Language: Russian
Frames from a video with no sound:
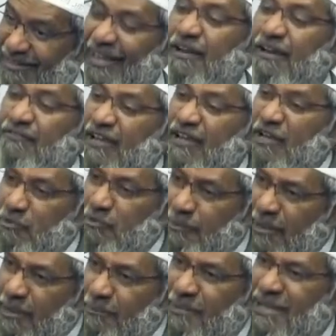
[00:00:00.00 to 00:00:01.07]
что в нашем
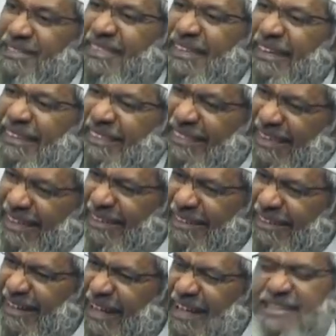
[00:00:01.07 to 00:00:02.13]
текущем
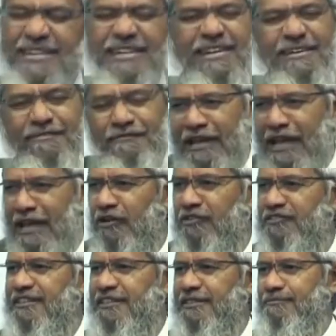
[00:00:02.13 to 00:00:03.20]
состоянии мы не способны
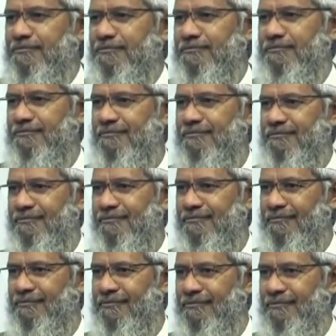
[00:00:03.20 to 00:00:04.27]
лицезреть его.
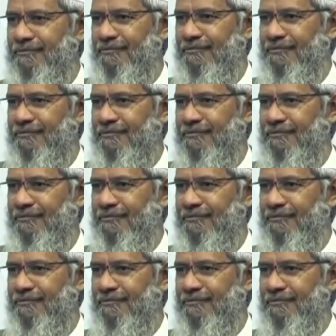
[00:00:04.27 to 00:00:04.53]
А